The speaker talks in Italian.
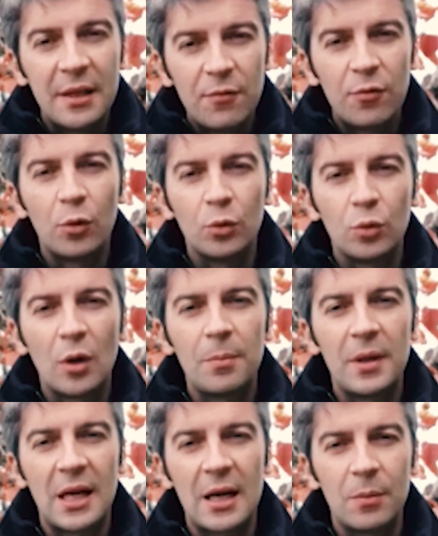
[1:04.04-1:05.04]
in fondo
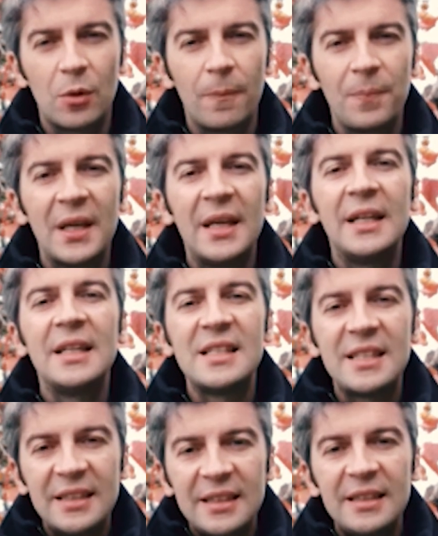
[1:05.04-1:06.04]
Abramo ne
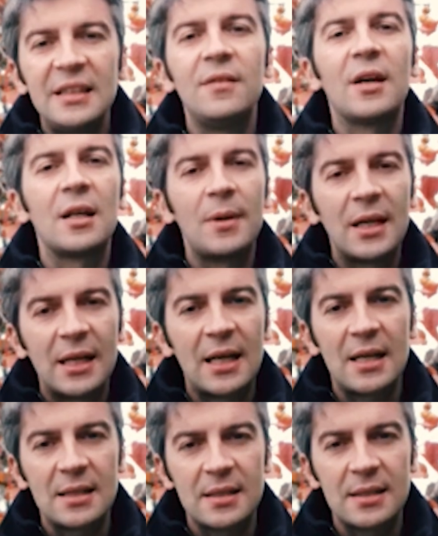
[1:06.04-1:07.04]
sentiva la
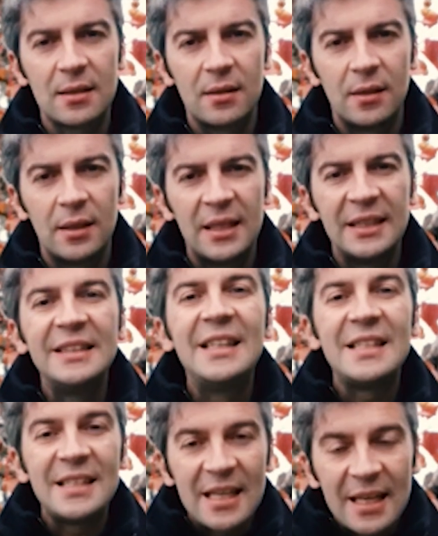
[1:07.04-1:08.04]
mancanza,
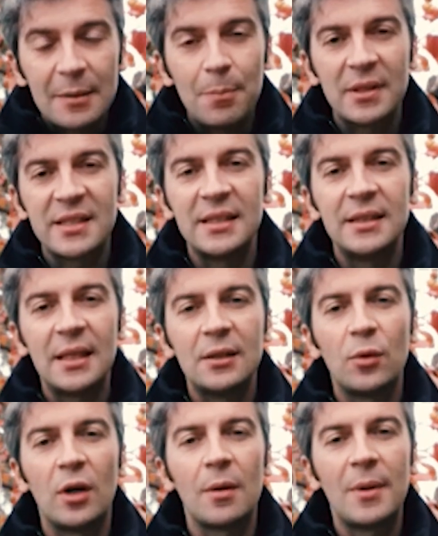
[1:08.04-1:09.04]
e, ma
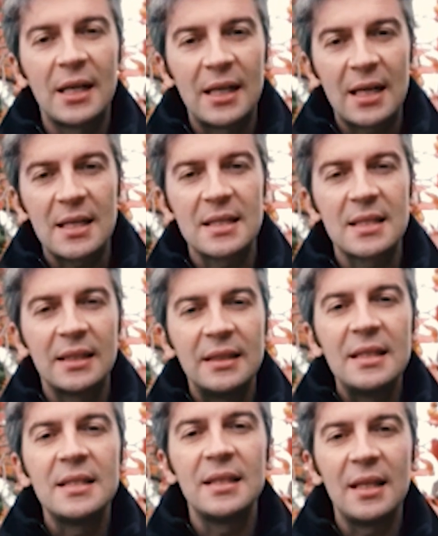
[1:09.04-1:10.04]
sentendone la mancanza
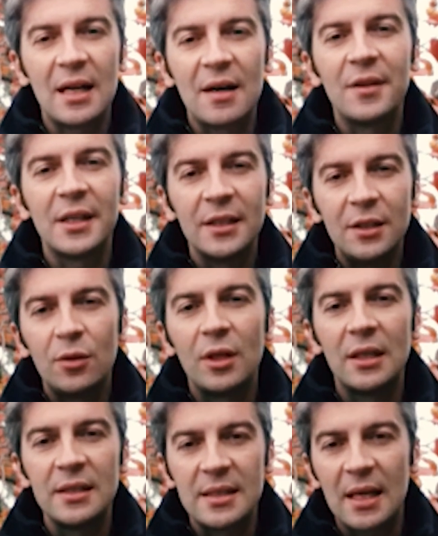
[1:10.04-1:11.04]
desiderava che Dio
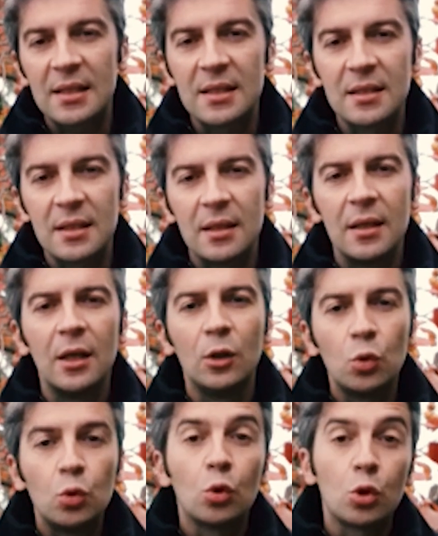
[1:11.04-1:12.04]
realizzasse
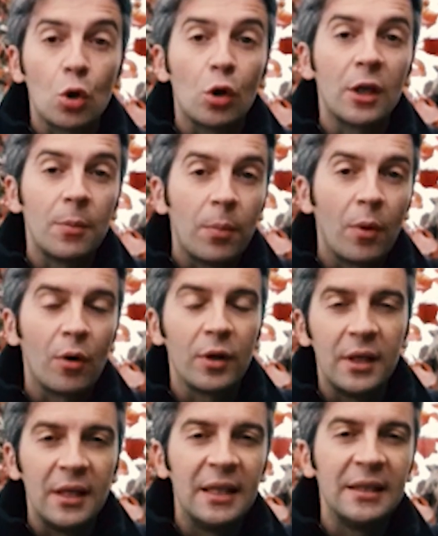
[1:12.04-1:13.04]
tutto ciò che
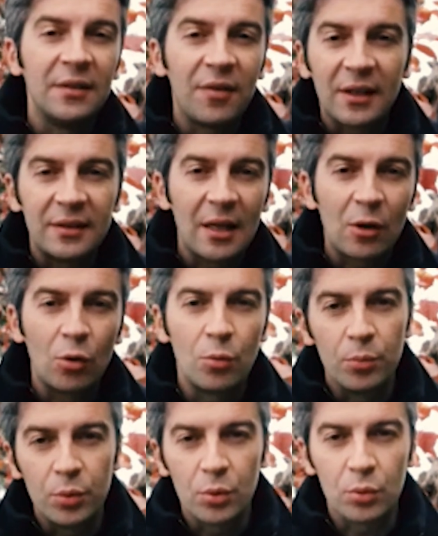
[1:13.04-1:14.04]
poi di fatti ha
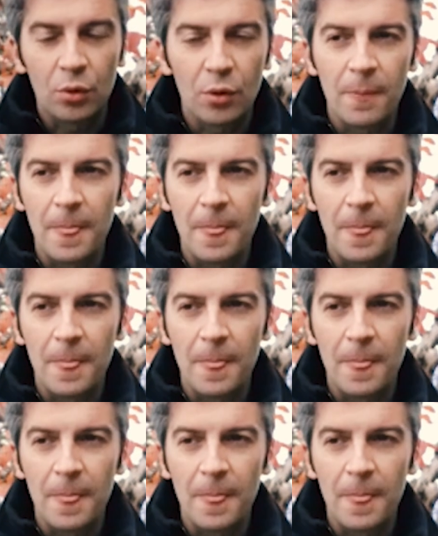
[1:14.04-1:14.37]
compiuto.